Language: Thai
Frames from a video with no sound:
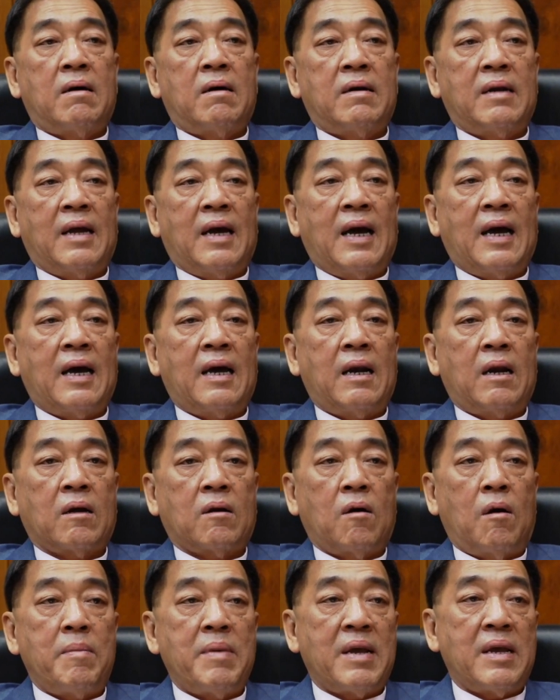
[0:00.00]
นะฮะแล้ว
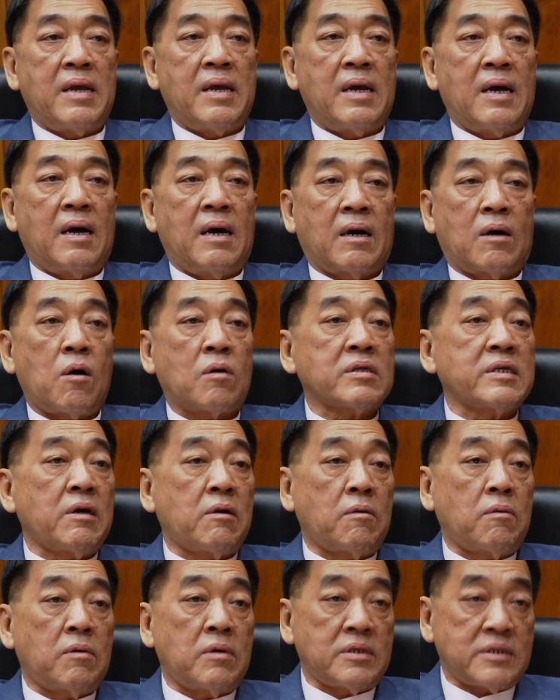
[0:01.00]
ก็มีค็อกเทล
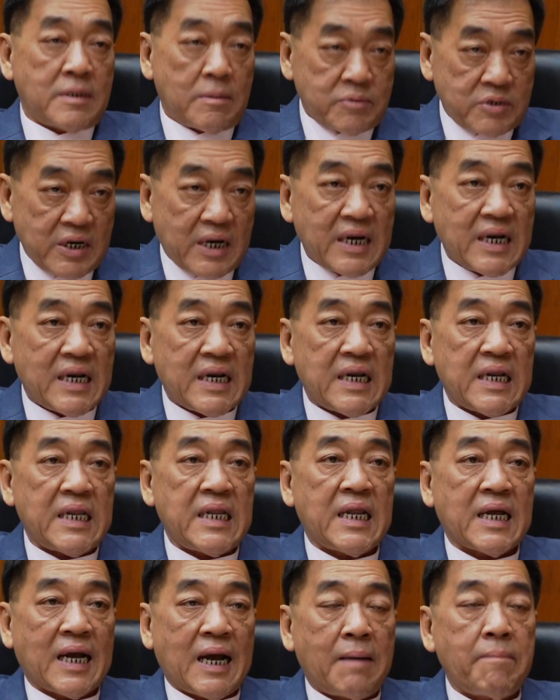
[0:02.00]
รีเซพชัน
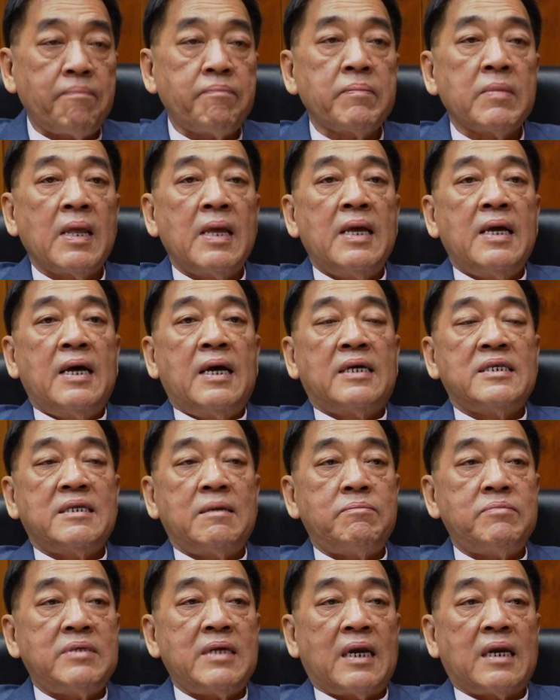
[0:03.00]
นะครับ
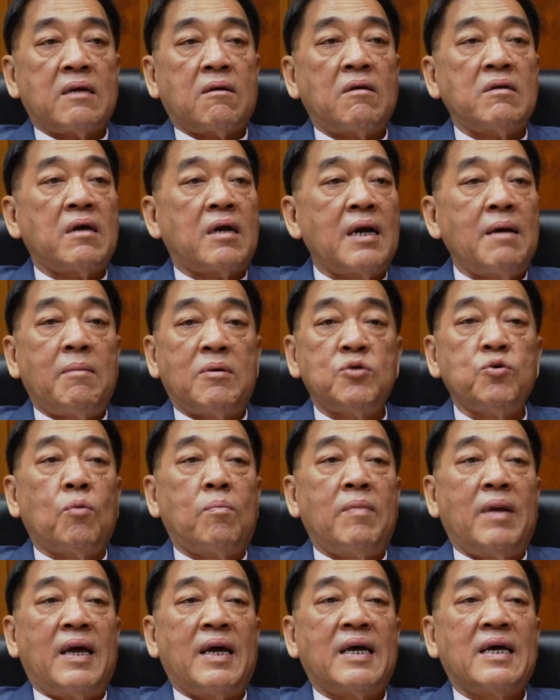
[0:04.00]
17 ก็จะเริ่มประชุม
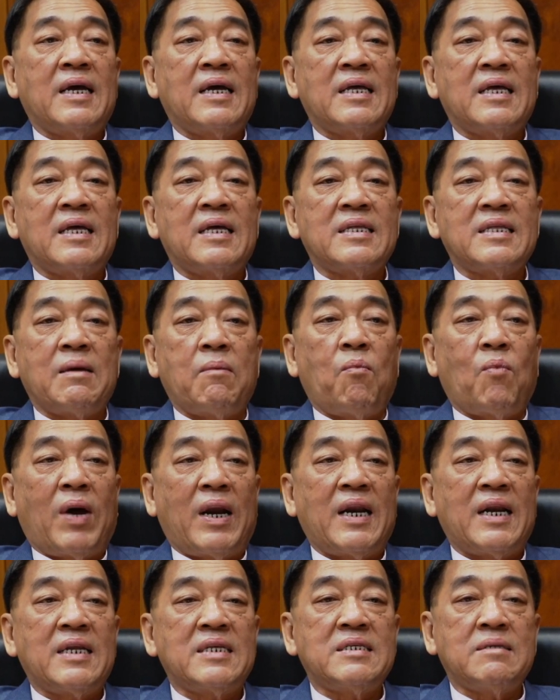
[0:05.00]
เลยเต็มวัน
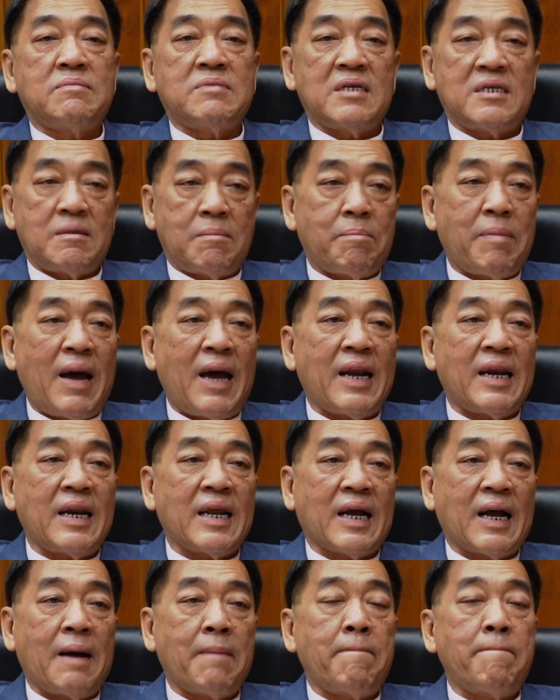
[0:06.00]
17-18
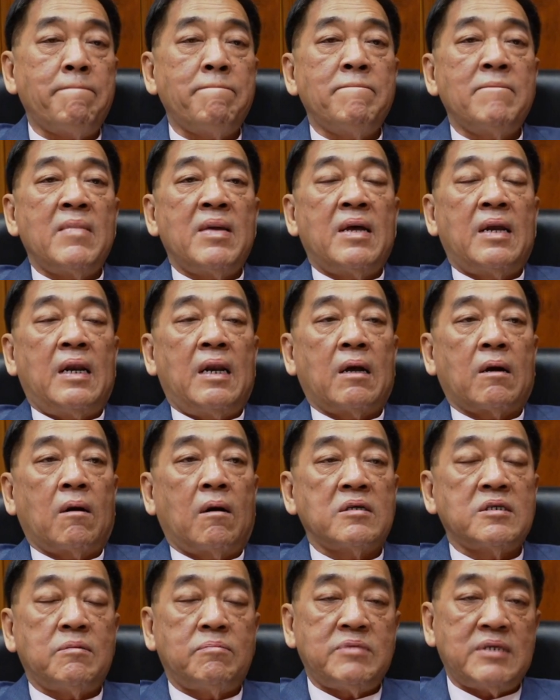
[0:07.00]
นะครับ แล้วก็
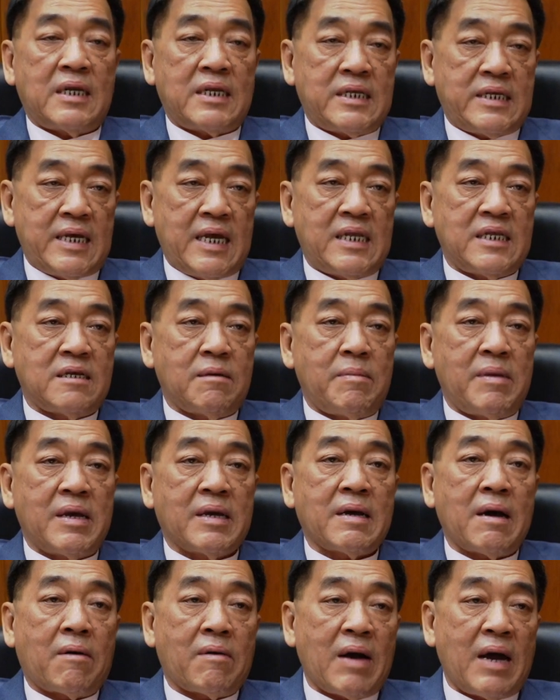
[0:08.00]
17 เย็นจะมี
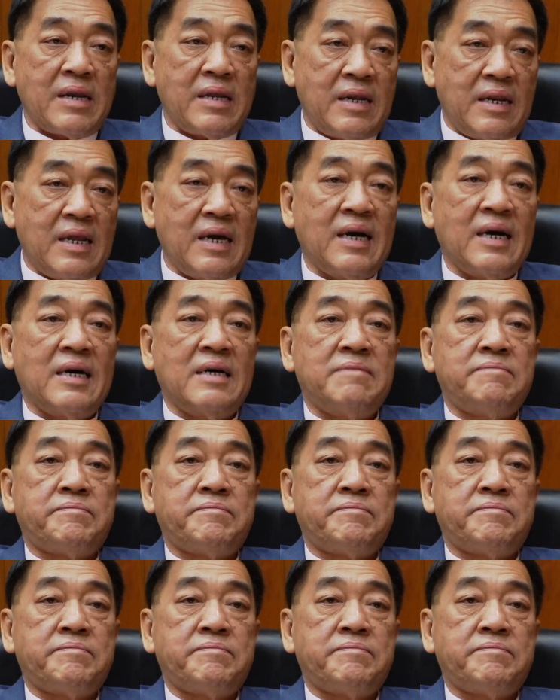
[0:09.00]
การ่าดินเนอร์